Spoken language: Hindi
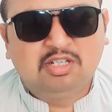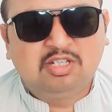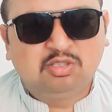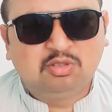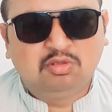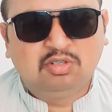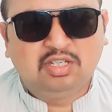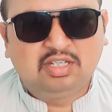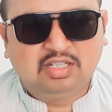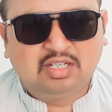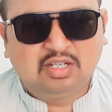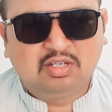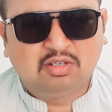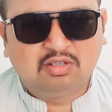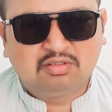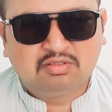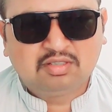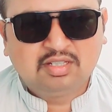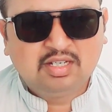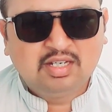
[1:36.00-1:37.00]
मजदूरी करो
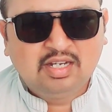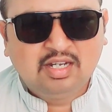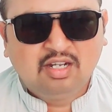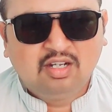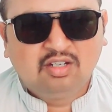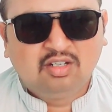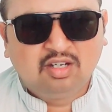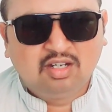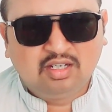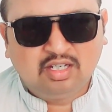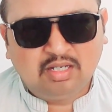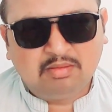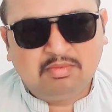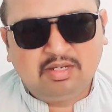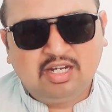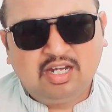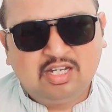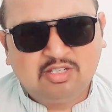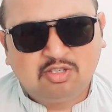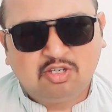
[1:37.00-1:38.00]

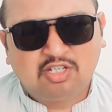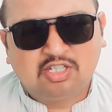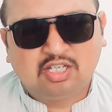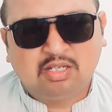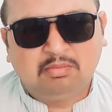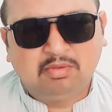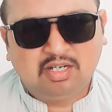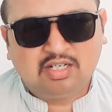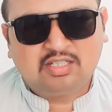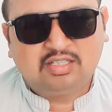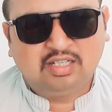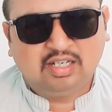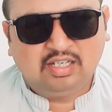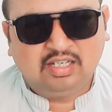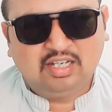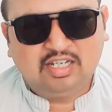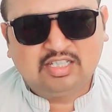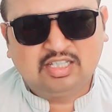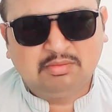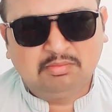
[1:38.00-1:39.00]
नमाज और सबर से
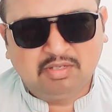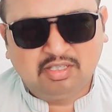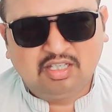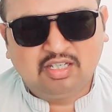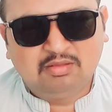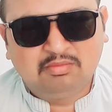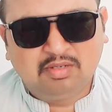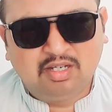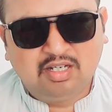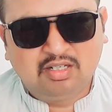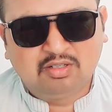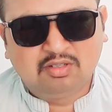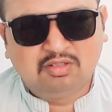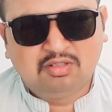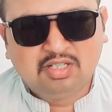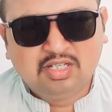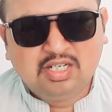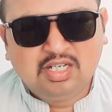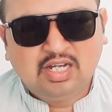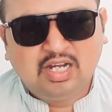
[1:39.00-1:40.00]
अल्लाह से मदद मांगो
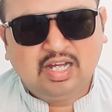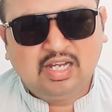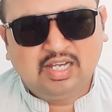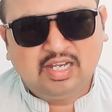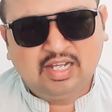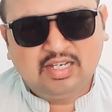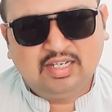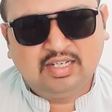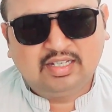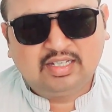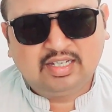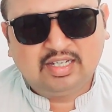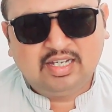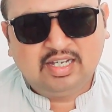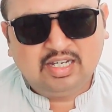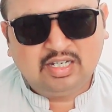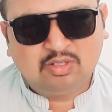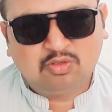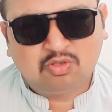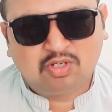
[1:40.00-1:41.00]
अल्लाह ने कहा
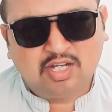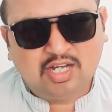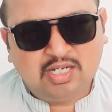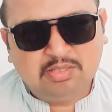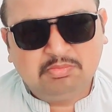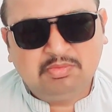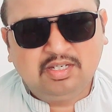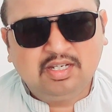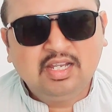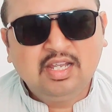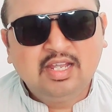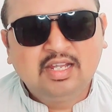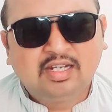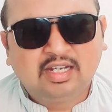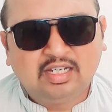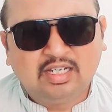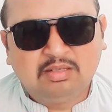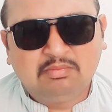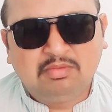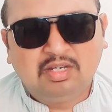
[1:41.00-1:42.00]
है कुरान में
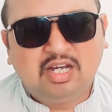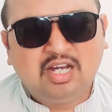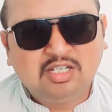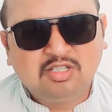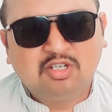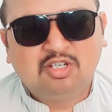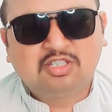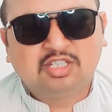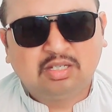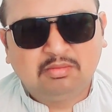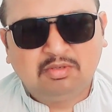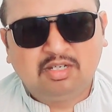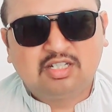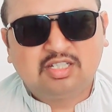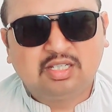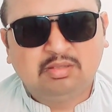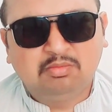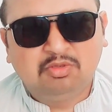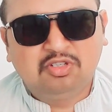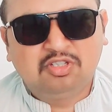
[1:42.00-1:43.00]
कि नमाज और सबर
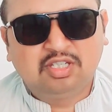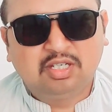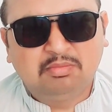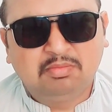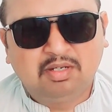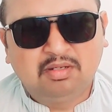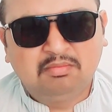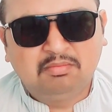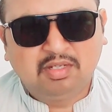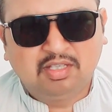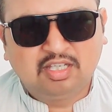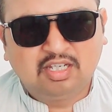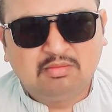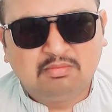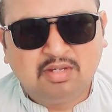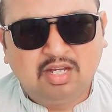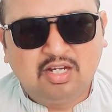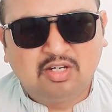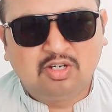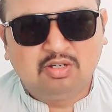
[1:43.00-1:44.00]
से मुझसे मदद
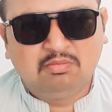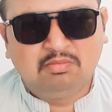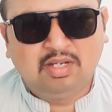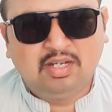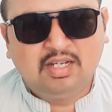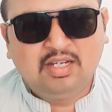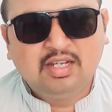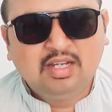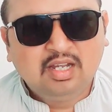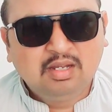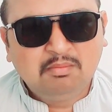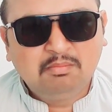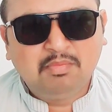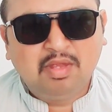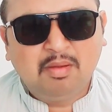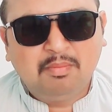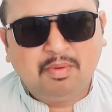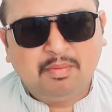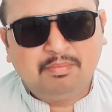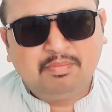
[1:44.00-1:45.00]
मांगो मैं
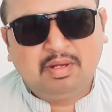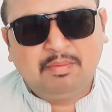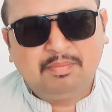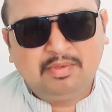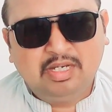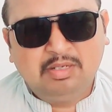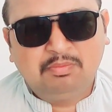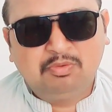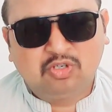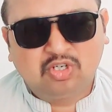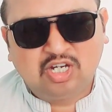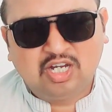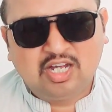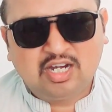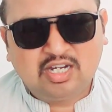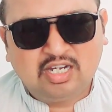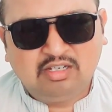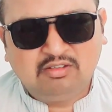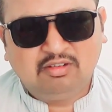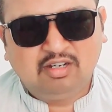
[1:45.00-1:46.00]
मैं अपने
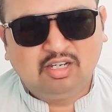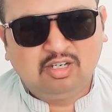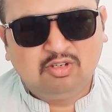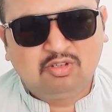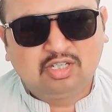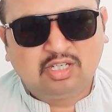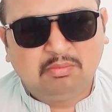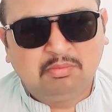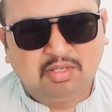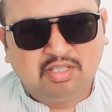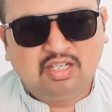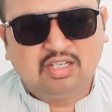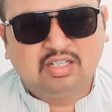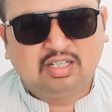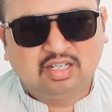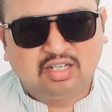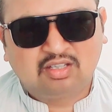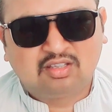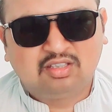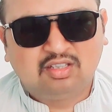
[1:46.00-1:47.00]
पुकारने वालों की मदद
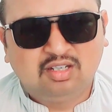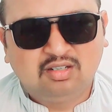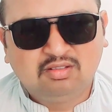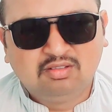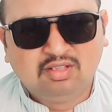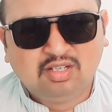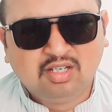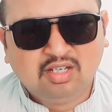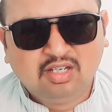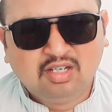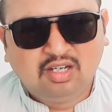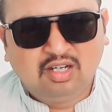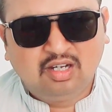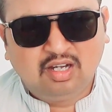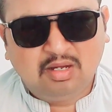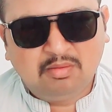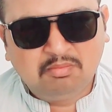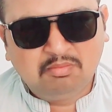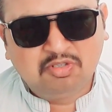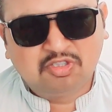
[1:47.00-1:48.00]
करता हूँ
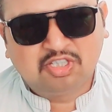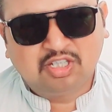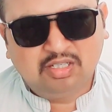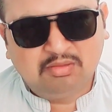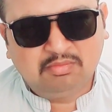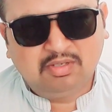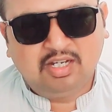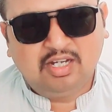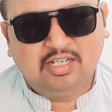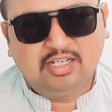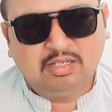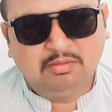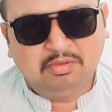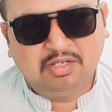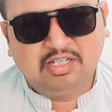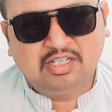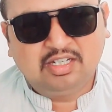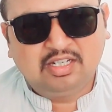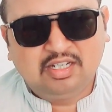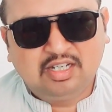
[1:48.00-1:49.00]
हम मुसलमान हैं
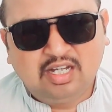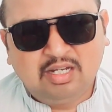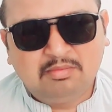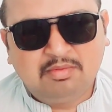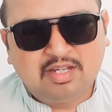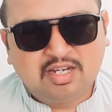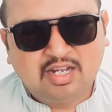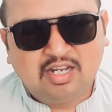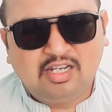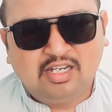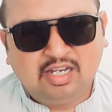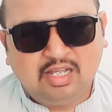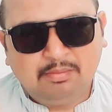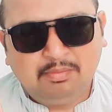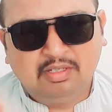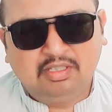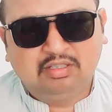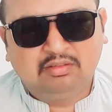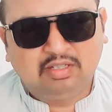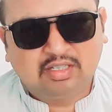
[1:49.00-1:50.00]
बेटा हमारा अल्लाह
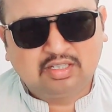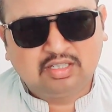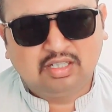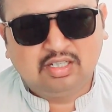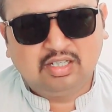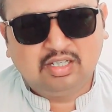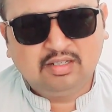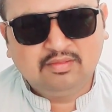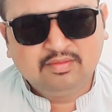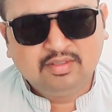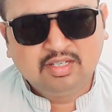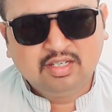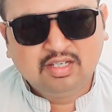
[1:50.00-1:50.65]
पे तवक्ल है